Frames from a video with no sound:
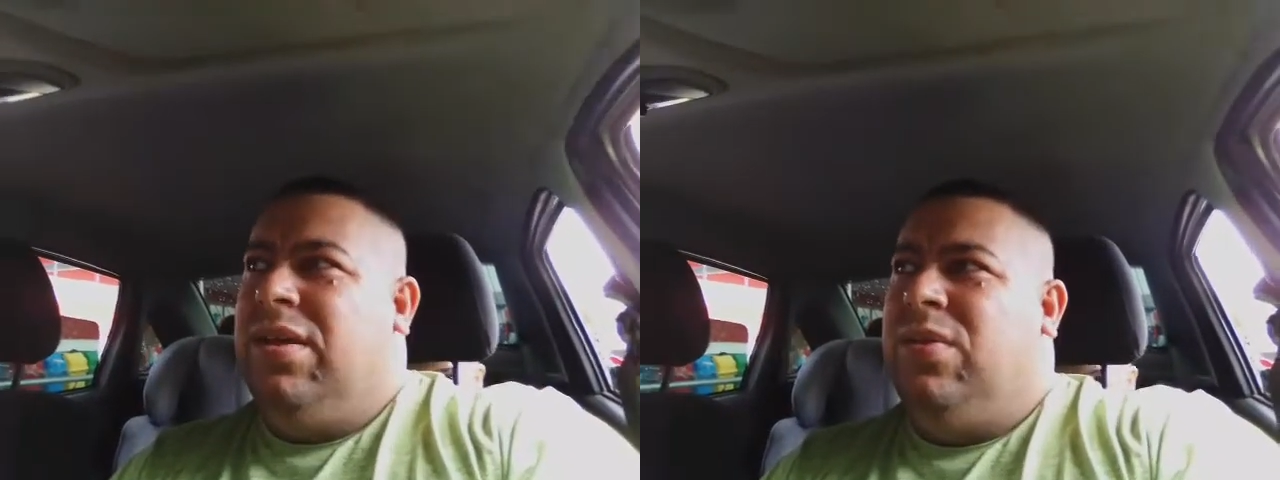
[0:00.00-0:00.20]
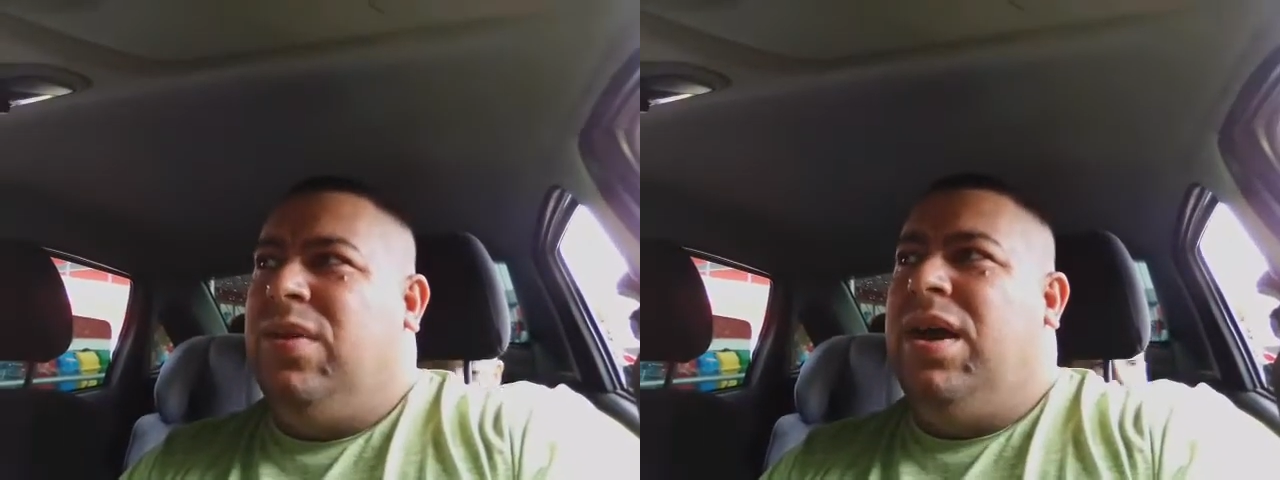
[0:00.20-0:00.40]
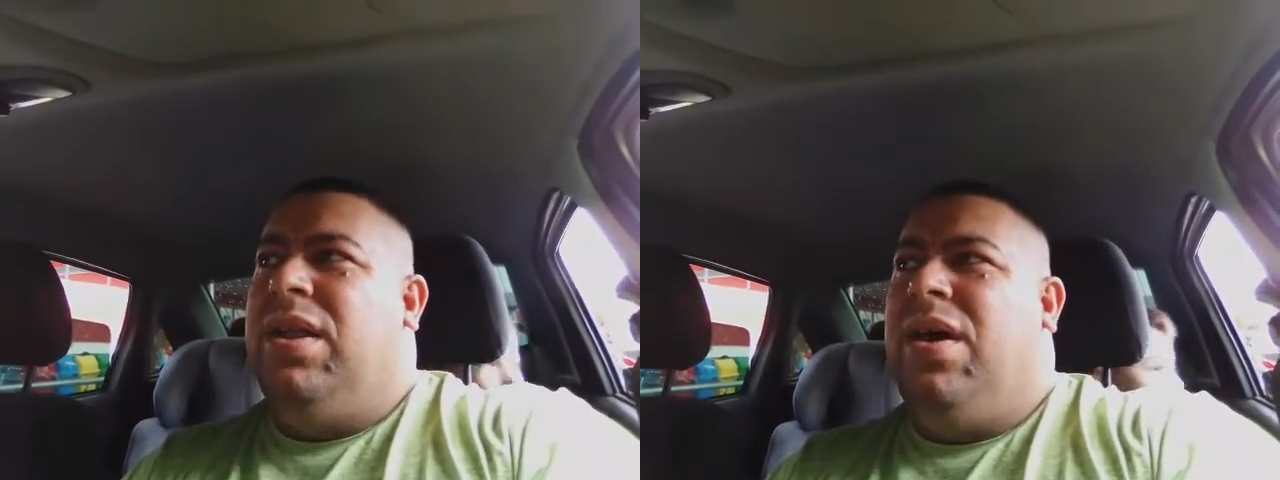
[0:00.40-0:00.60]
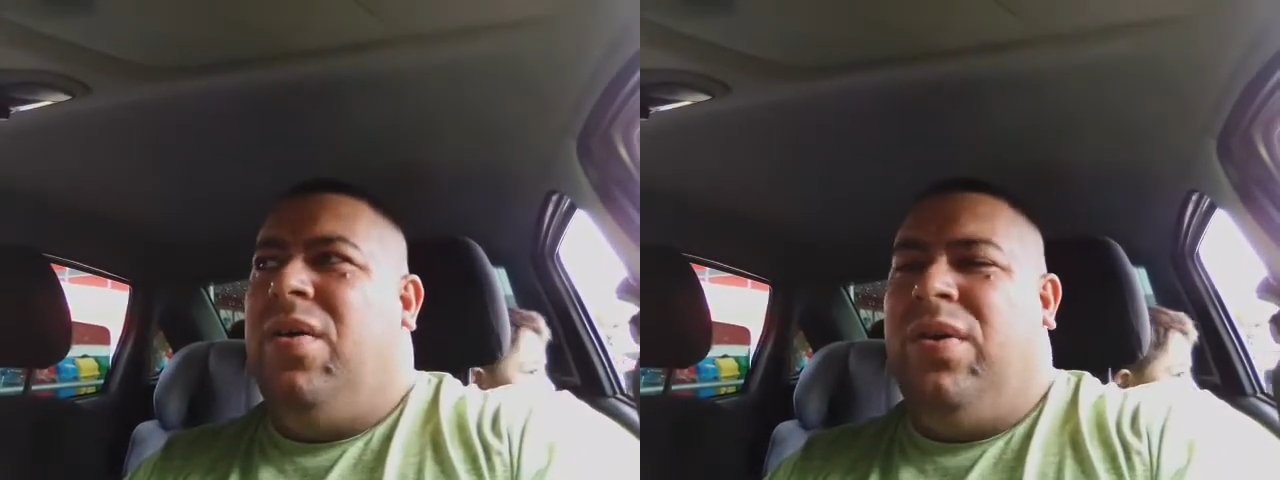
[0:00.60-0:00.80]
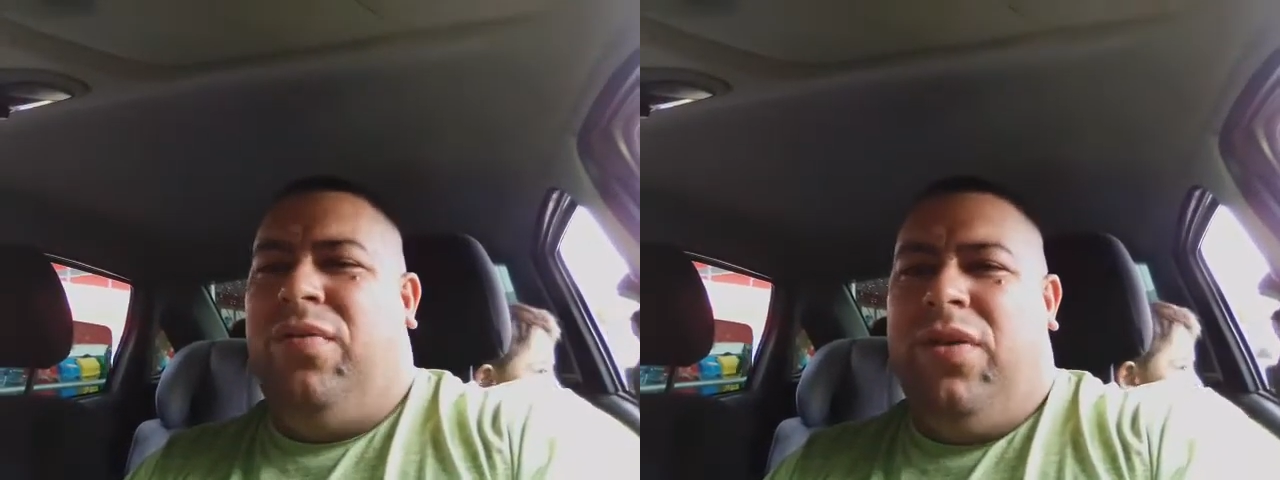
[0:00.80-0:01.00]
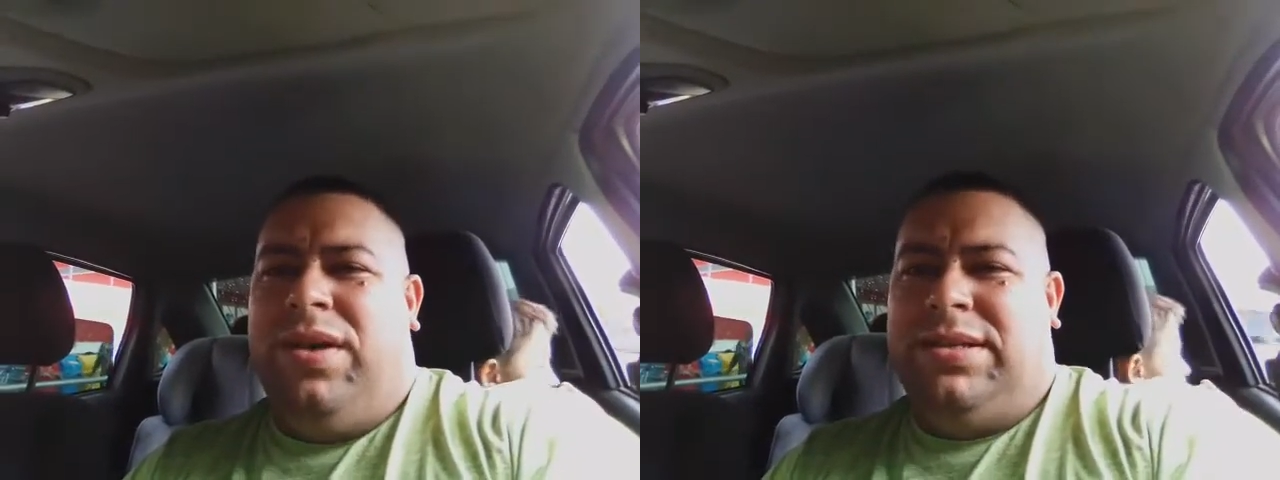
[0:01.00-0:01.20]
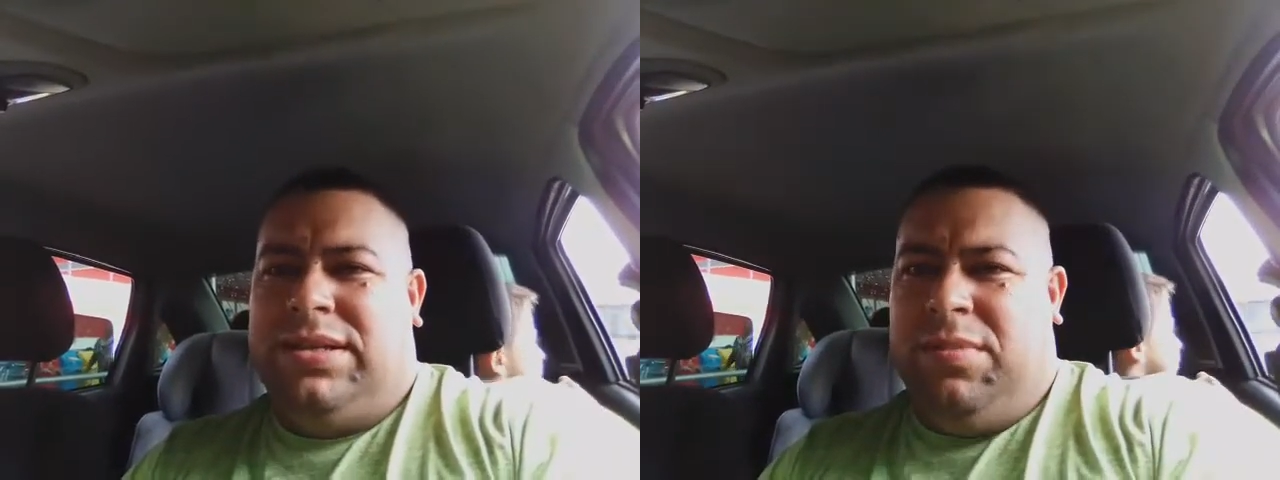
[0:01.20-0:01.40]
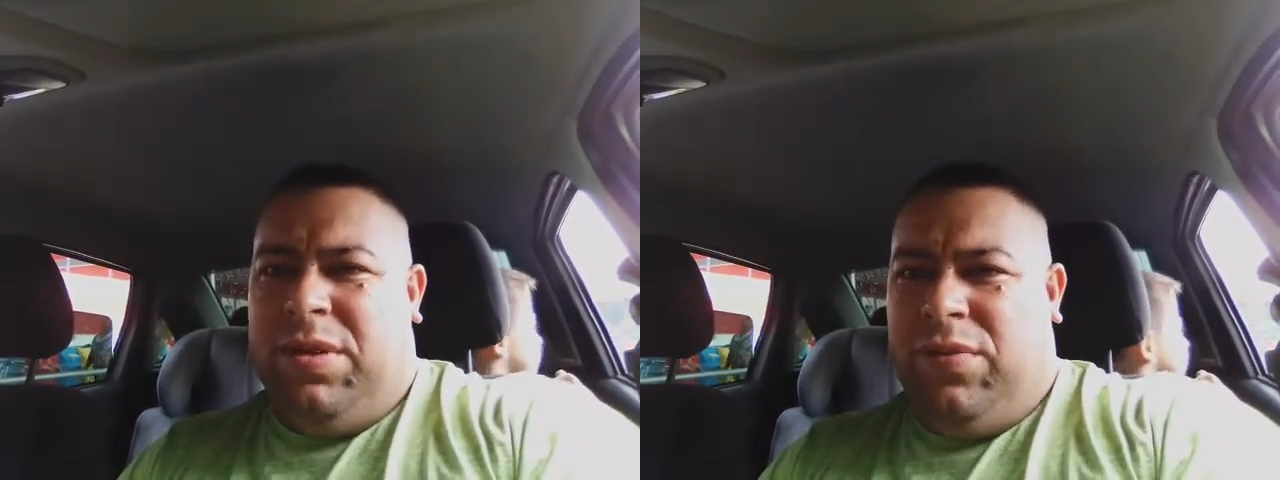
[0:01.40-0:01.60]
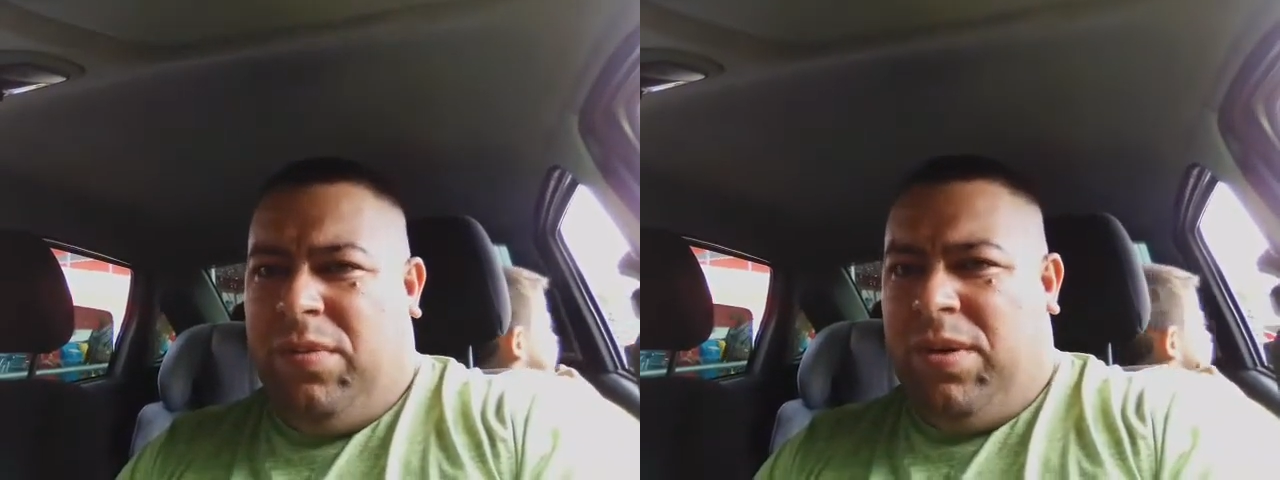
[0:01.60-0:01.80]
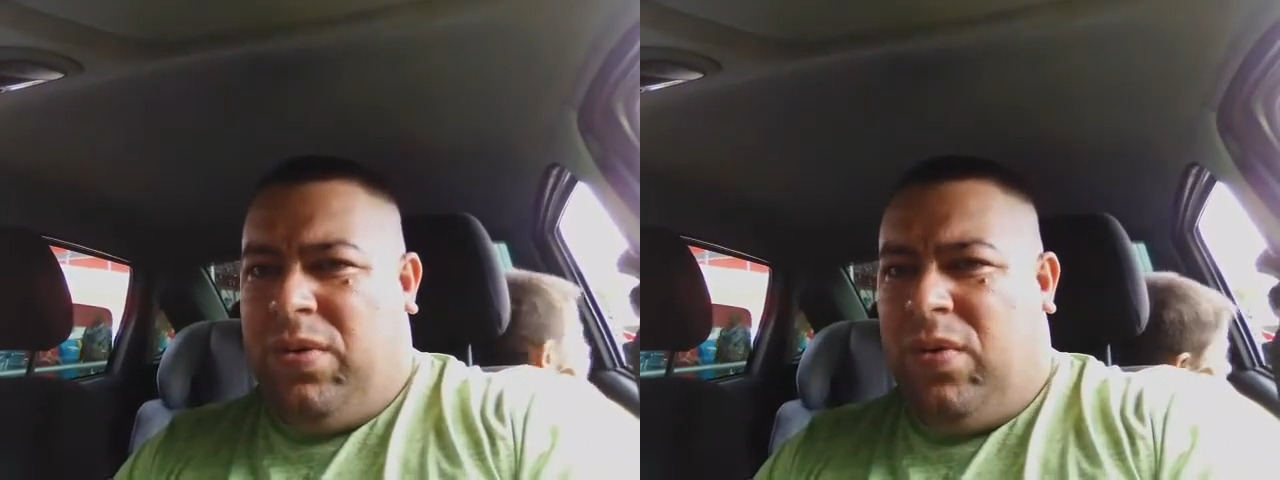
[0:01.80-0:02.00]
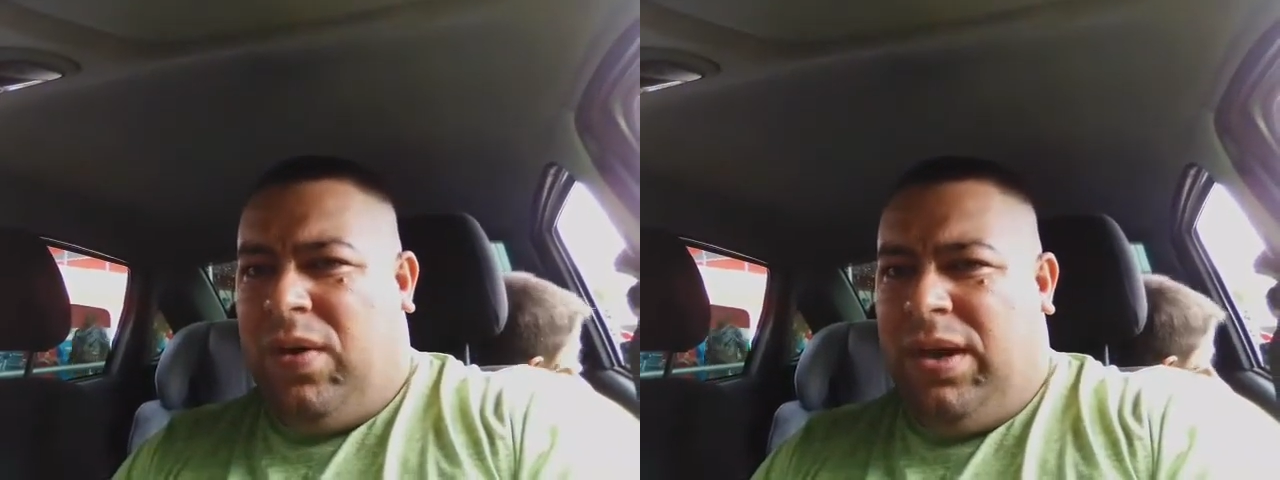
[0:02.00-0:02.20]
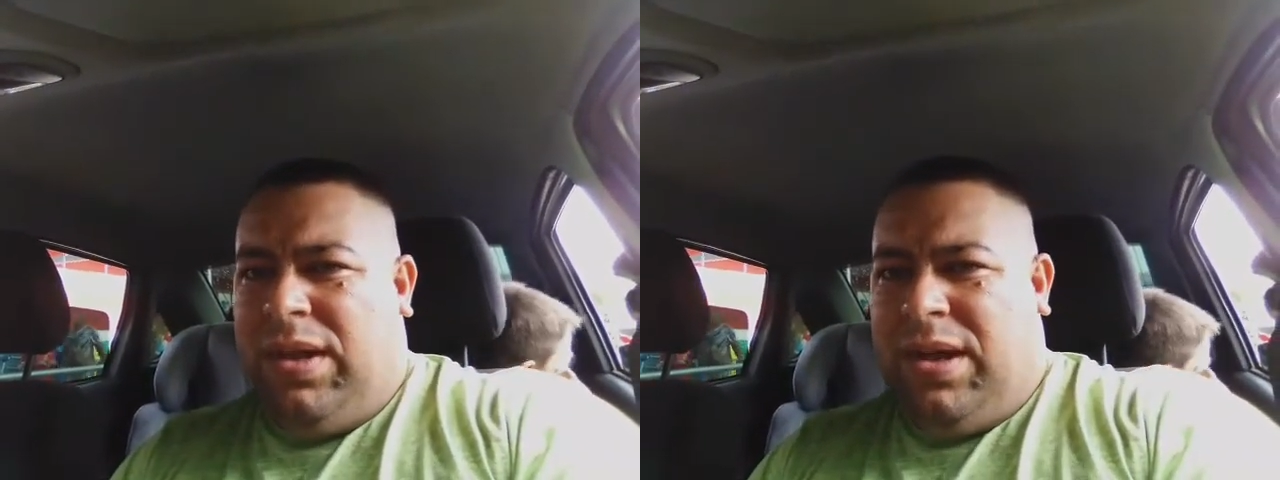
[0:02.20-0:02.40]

No canal, que foi essa semana foi meio corrida,